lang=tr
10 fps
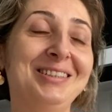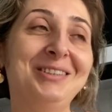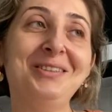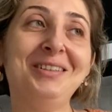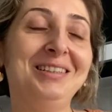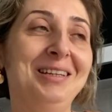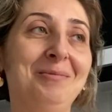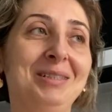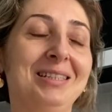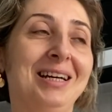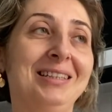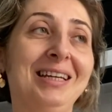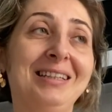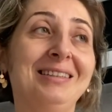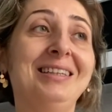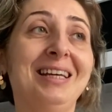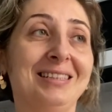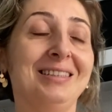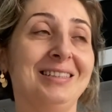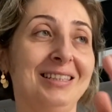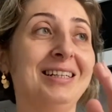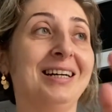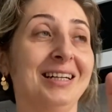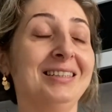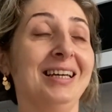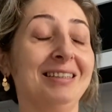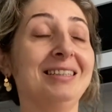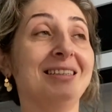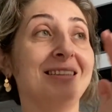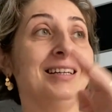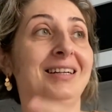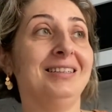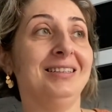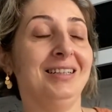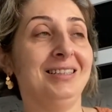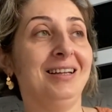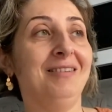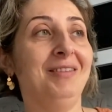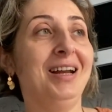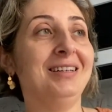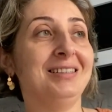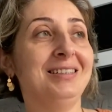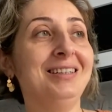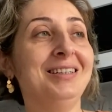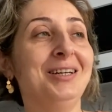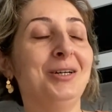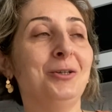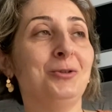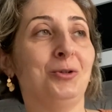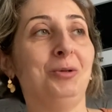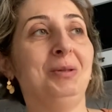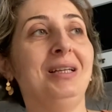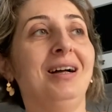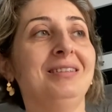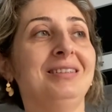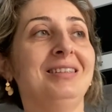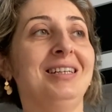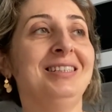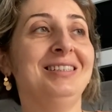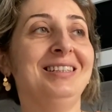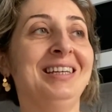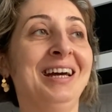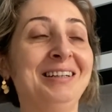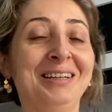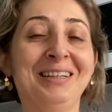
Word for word: Sonra temizlendi etti. Neyse işte yıkandı etti gitti arkadaşlar velhasıl. Sonra bir de altını değiştirirken